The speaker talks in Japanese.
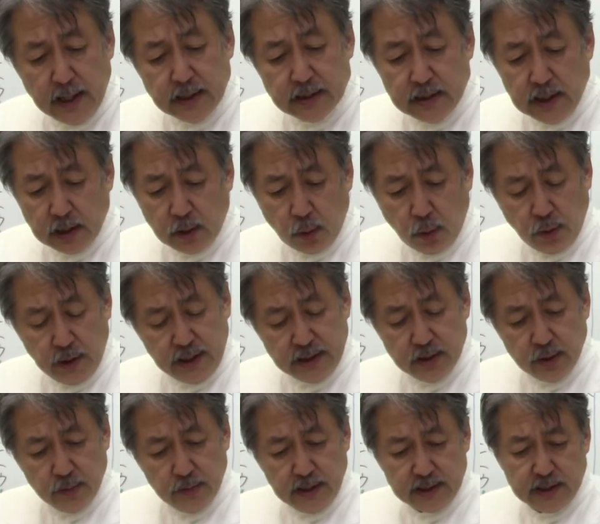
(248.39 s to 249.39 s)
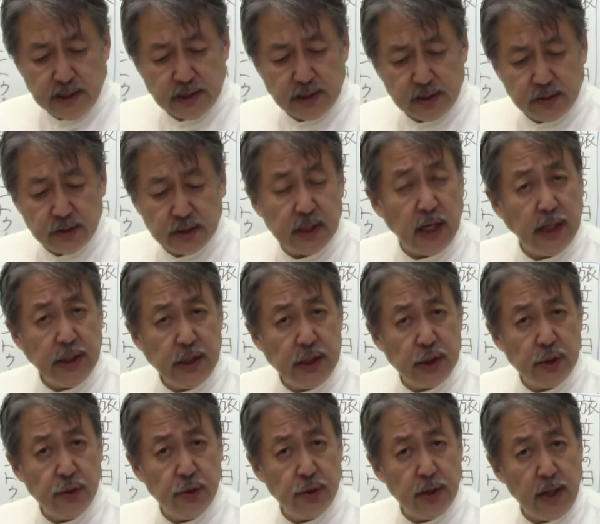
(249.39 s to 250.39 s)
さあ、これぞまさしく
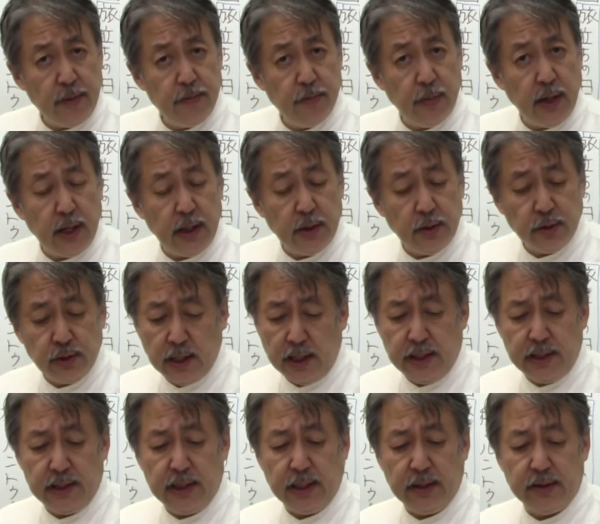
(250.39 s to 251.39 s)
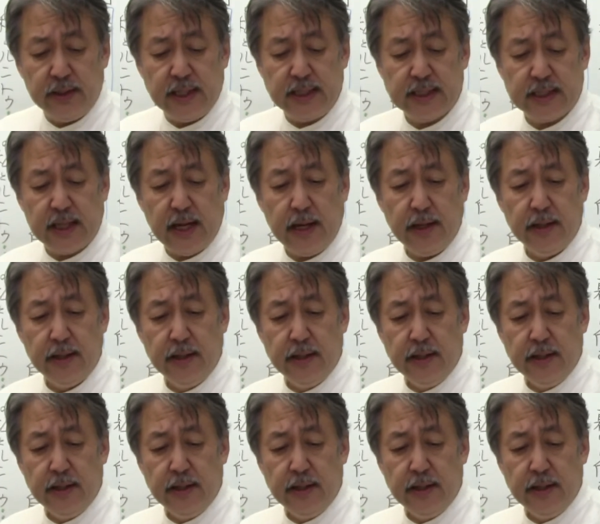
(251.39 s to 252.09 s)
30年前の誰なのですか